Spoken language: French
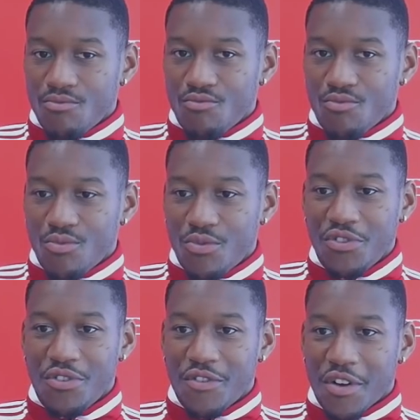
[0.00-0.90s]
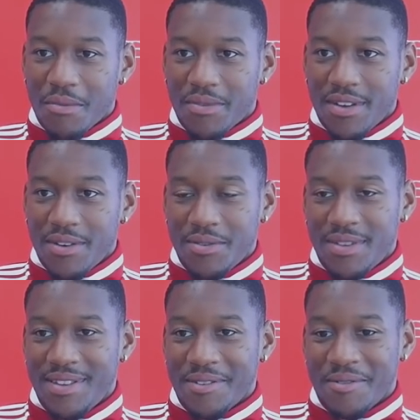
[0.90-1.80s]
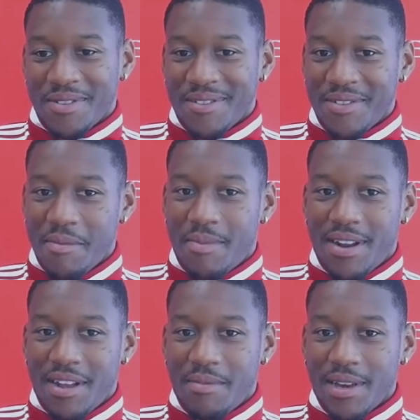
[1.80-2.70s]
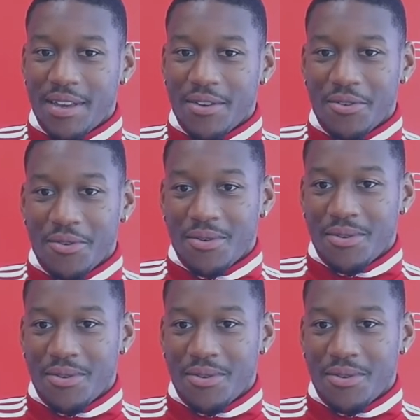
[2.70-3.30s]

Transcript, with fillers: hum, Oui, je le vois comme ça aussi. On n'est pas à l'abri que